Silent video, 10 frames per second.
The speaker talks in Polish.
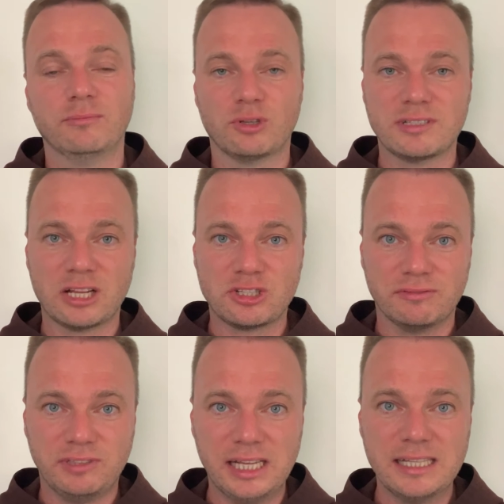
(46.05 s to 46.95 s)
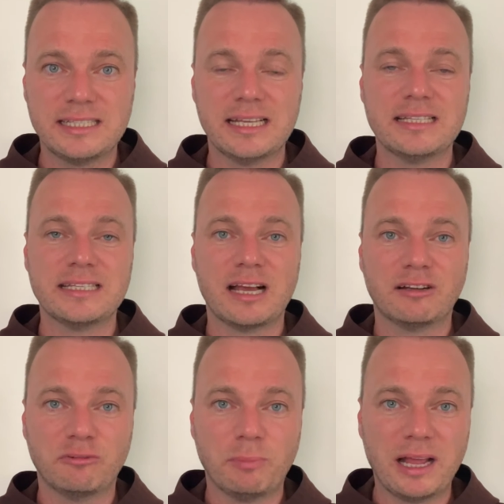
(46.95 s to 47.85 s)
To znaczy w diecezjach,
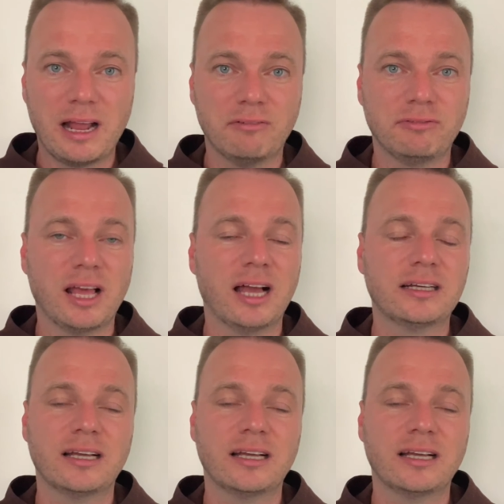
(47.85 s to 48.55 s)
w parafiach,